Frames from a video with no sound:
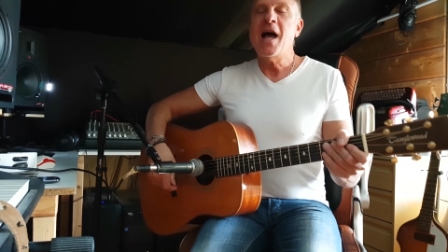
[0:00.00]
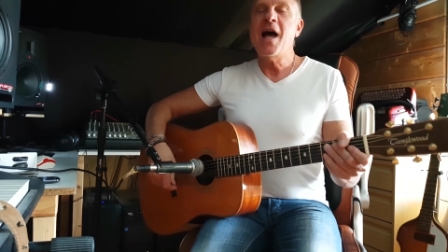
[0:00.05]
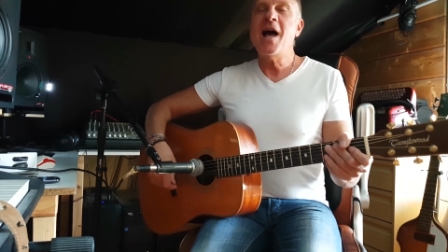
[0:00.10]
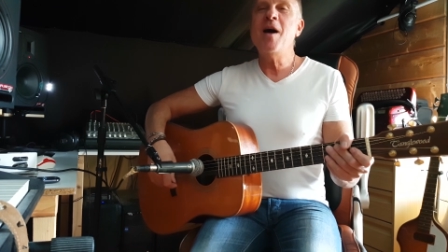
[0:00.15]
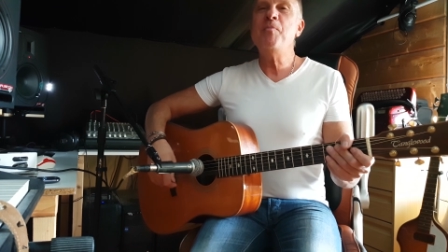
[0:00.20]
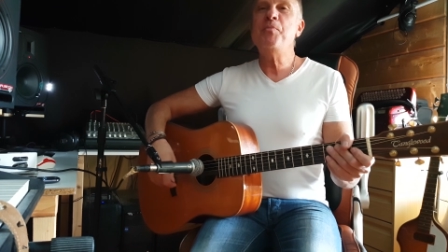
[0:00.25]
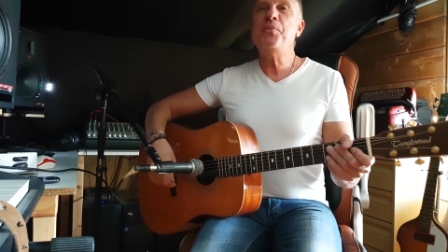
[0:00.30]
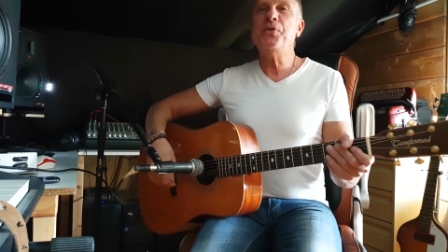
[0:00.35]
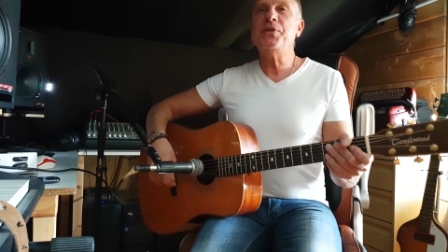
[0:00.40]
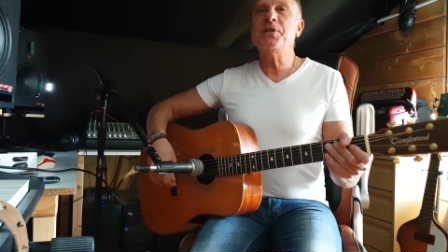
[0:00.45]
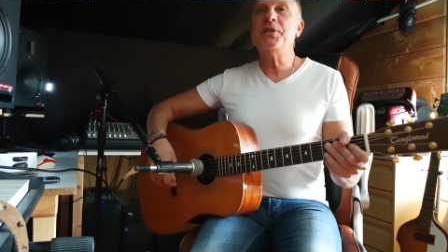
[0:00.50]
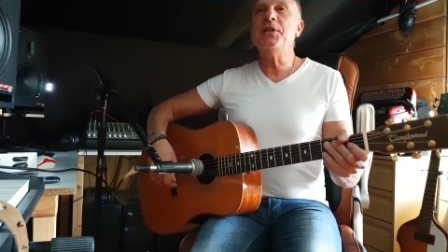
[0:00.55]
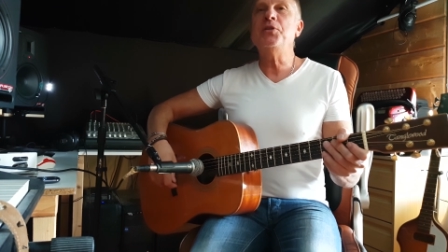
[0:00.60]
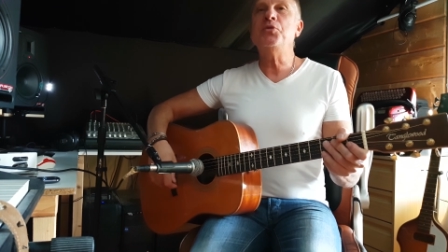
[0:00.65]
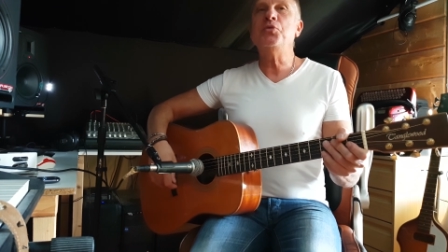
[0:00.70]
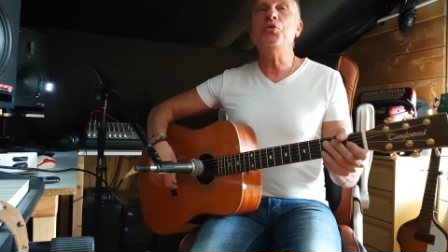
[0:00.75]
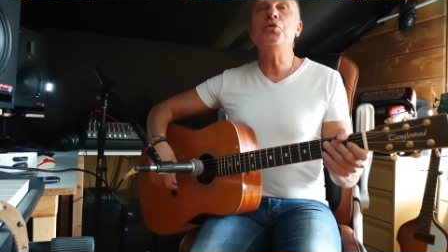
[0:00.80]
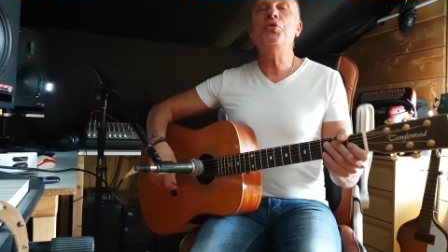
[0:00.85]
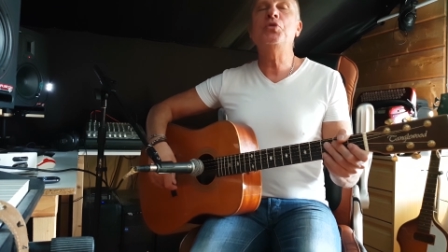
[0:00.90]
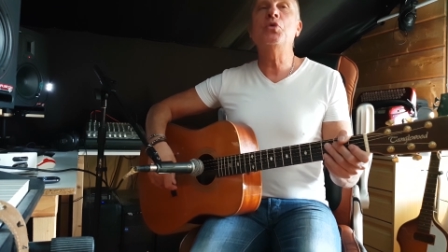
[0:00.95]
Un petit
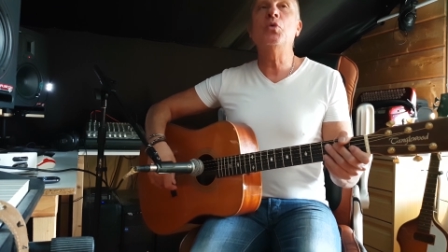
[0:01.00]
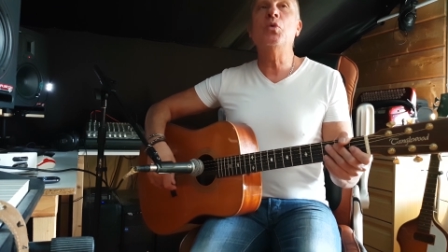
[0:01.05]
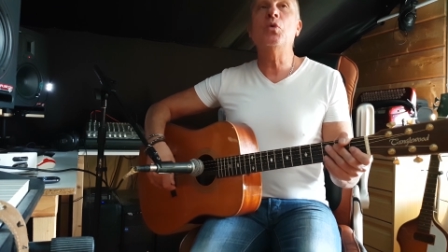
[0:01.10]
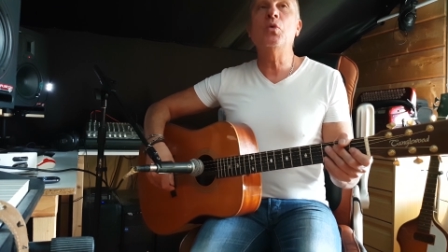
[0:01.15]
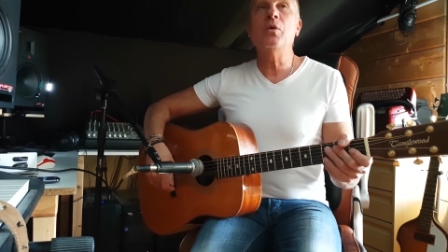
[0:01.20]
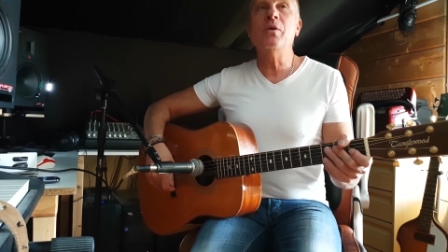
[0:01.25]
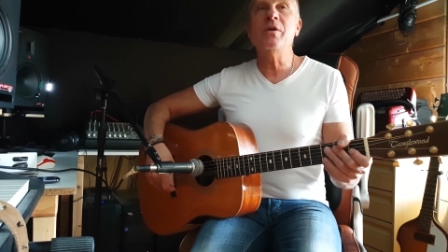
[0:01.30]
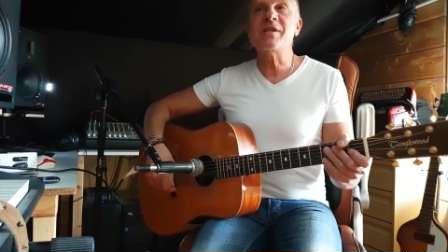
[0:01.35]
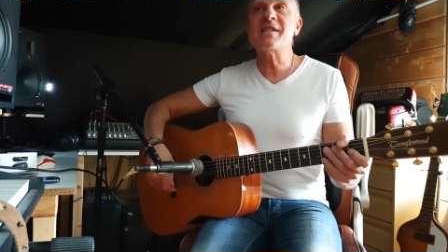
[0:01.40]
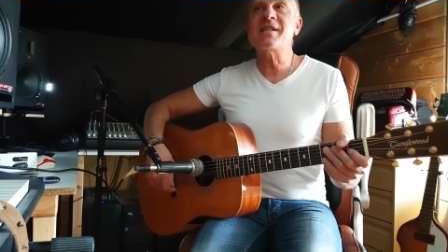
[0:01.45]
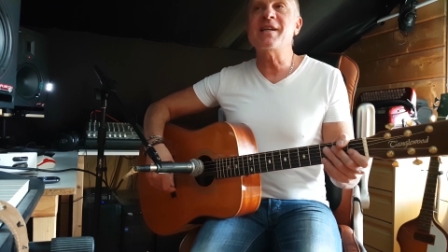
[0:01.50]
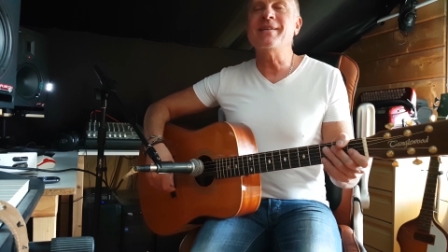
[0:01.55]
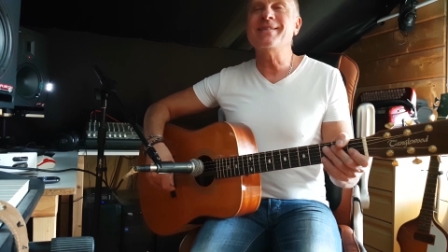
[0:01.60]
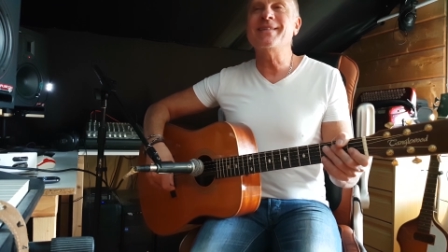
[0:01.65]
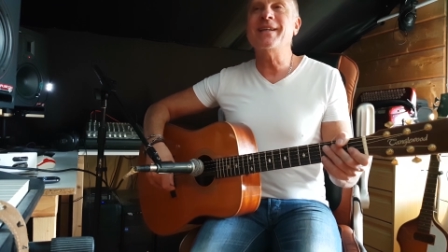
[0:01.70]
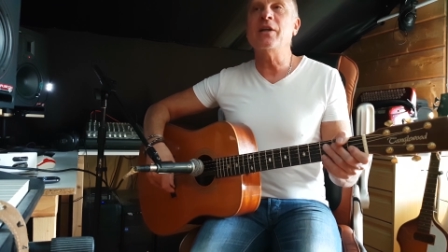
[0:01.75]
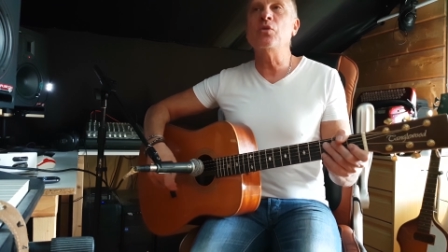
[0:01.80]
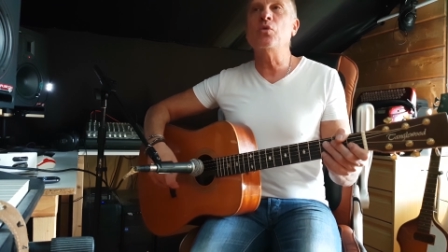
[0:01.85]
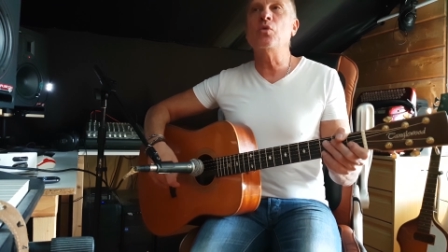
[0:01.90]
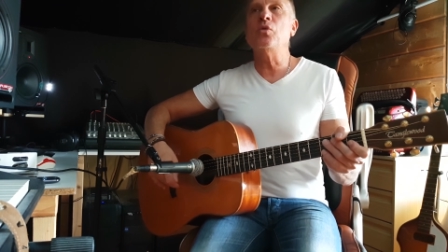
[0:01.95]
tuto
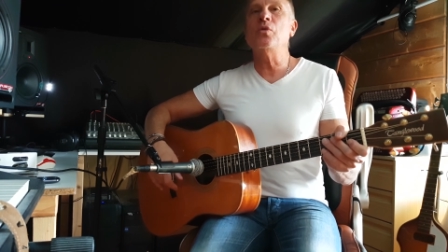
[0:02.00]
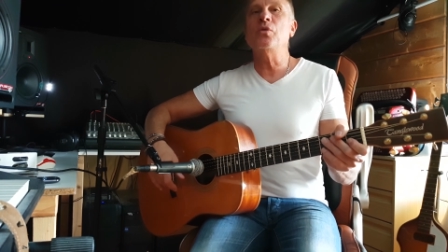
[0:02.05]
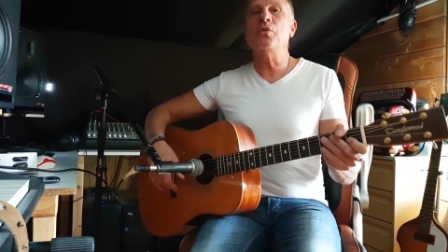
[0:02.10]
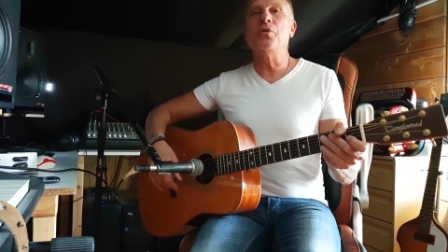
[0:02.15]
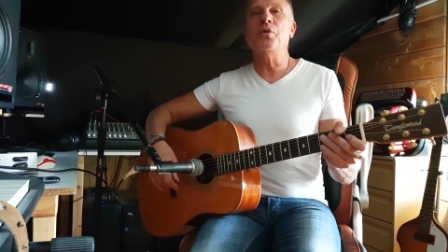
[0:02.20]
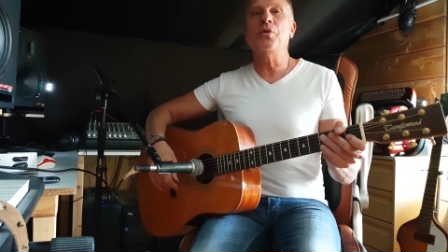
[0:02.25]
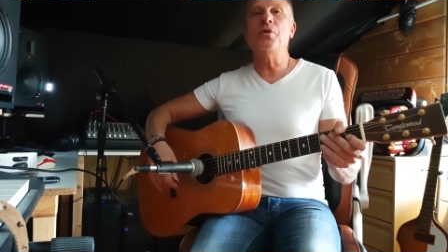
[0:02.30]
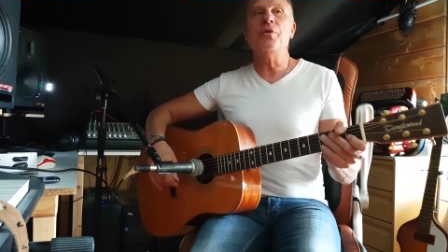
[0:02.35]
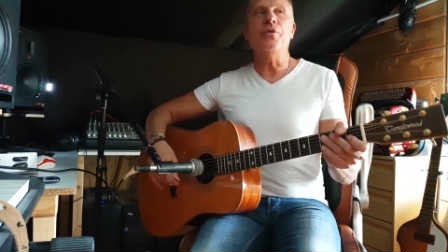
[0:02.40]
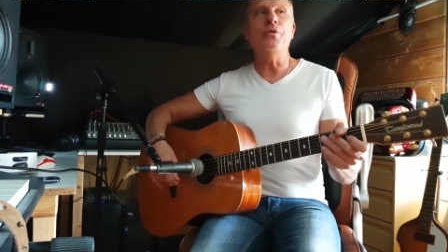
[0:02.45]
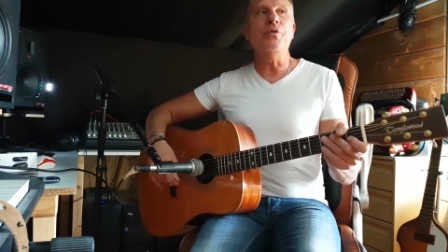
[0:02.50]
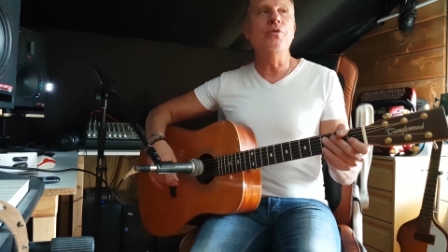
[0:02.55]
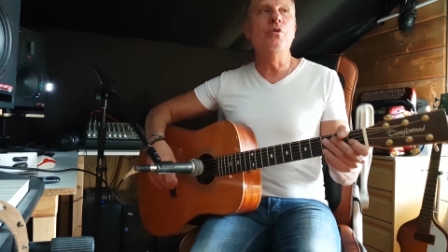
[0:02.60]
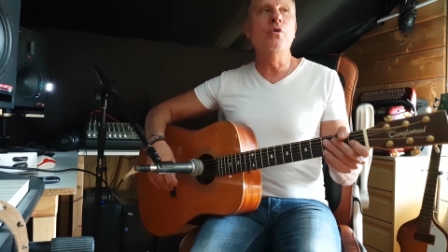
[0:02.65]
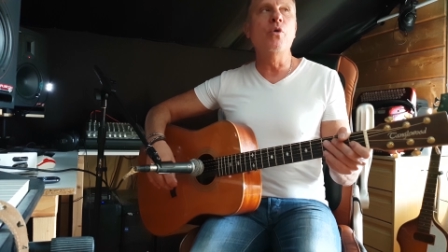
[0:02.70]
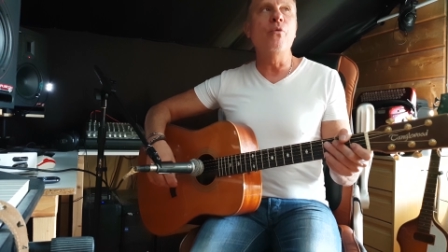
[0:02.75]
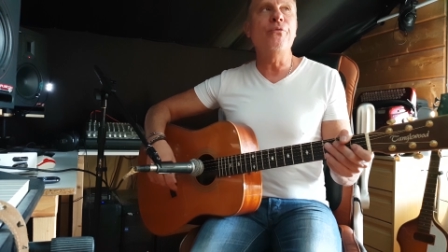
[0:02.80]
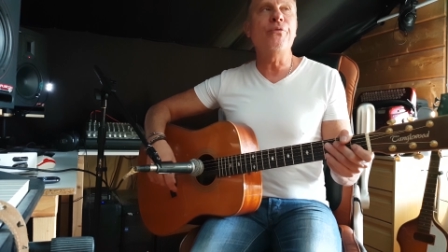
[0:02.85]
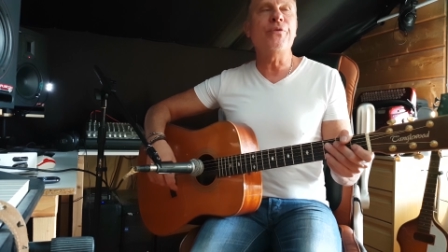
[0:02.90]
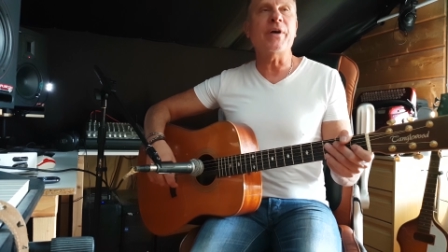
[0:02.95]
Santiano de
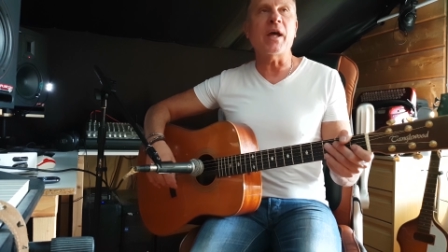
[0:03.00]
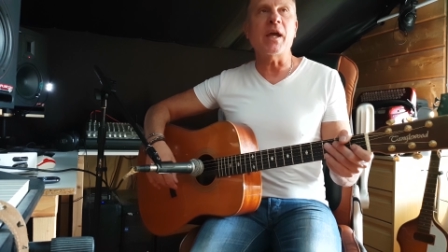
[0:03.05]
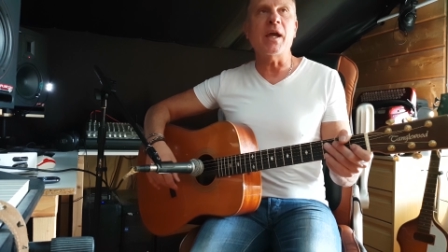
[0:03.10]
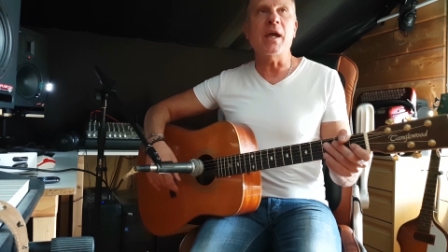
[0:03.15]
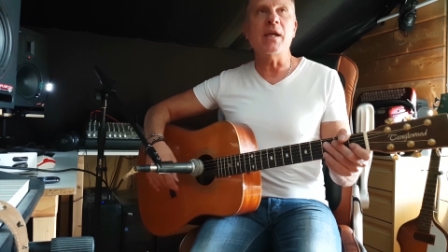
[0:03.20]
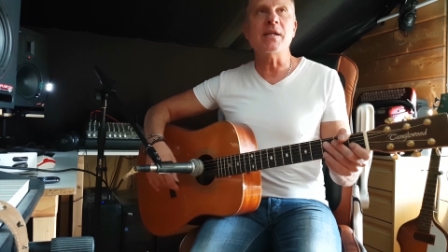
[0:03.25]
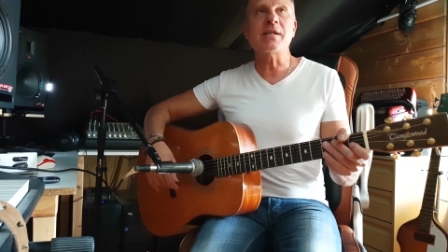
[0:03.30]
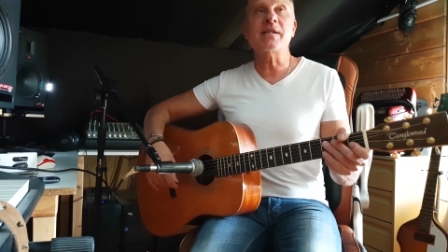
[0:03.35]
Hugo Frey,